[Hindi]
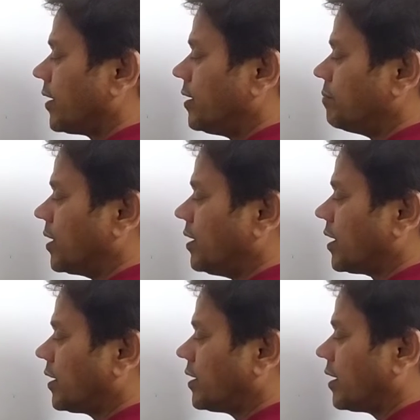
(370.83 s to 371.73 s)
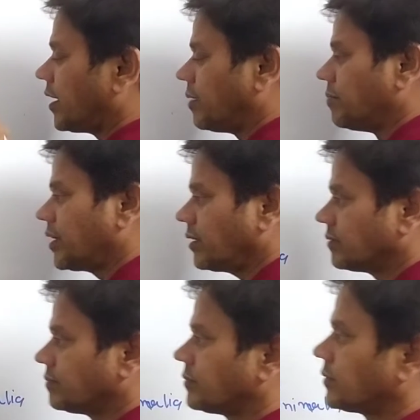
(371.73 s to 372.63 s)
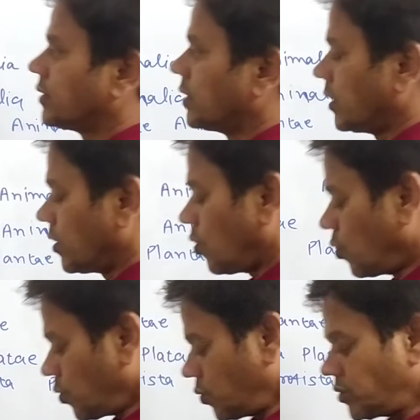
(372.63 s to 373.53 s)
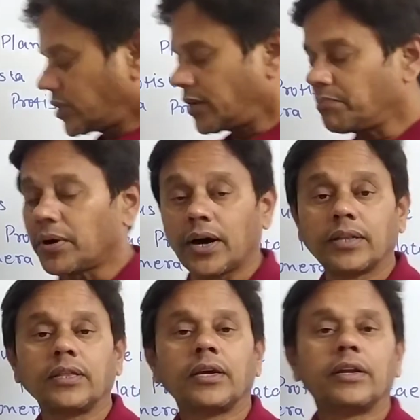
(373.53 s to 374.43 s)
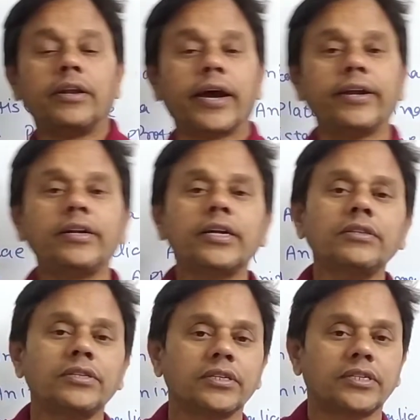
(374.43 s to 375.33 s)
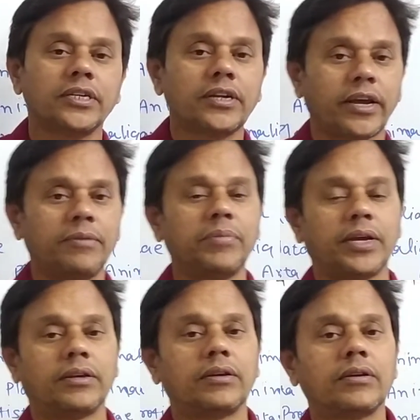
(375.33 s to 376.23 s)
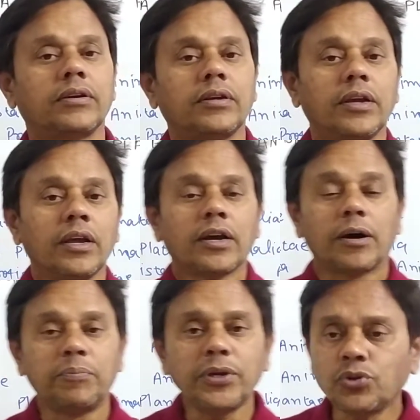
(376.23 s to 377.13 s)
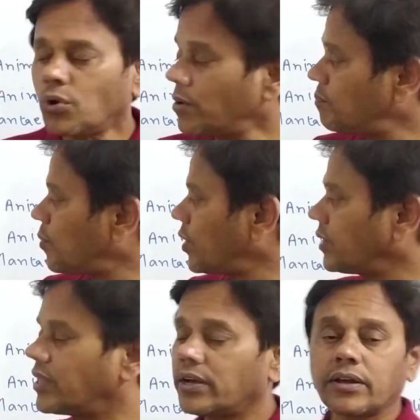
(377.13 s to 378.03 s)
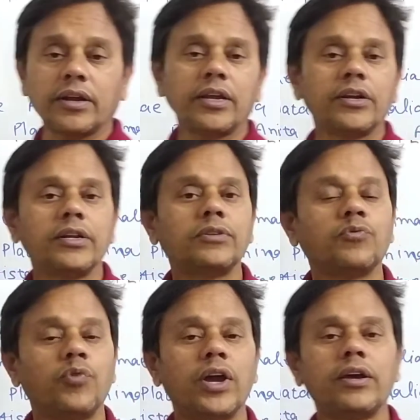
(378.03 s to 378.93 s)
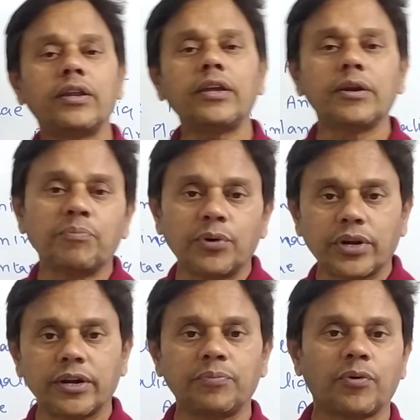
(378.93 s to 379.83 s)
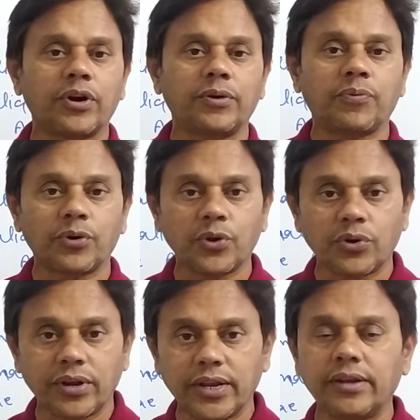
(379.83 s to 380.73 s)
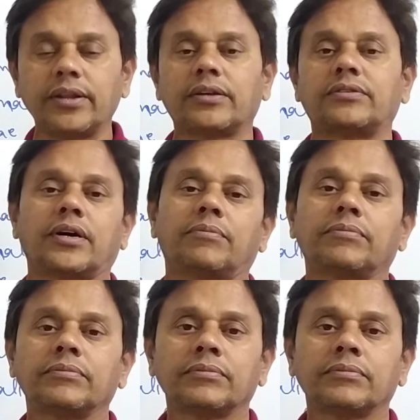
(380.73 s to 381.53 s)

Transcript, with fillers: एनिमेलिया ये एम है और उसके बाद 1969 में अभी जो हम पॉइंट देख रहे हैं इट इज वेरी इंपॉर्टेंट पॉइंट फॉर योर नीट एग्जाम